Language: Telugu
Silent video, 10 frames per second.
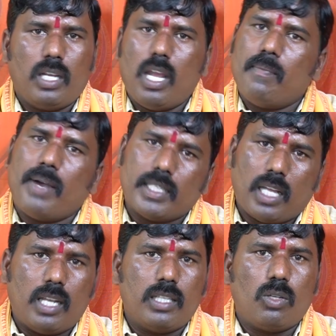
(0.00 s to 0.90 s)
ఏ బాధ
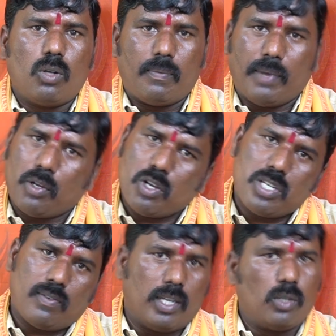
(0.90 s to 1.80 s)
లేనిది కూడా పైకి
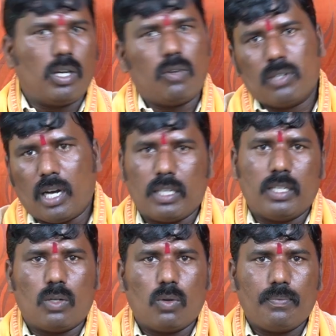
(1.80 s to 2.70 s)
వచ్చే వాళ్ళు కూడా ఉన్నారు
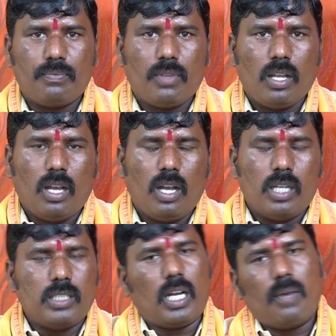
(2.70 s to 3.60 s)
దీంట్లో
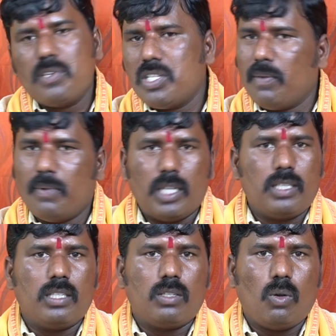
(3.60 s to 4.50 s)
ఇంతకు మించి ఏం లేదు
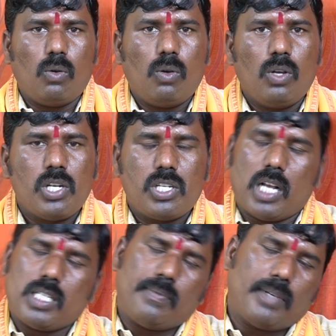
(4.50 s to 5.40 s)
దీంట్లో
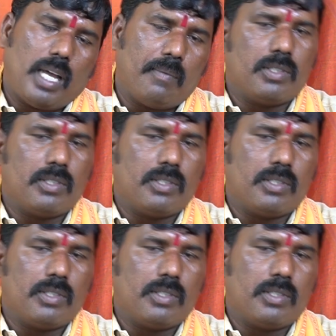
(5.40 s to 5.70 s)
శాస్త్ర ప్రకారం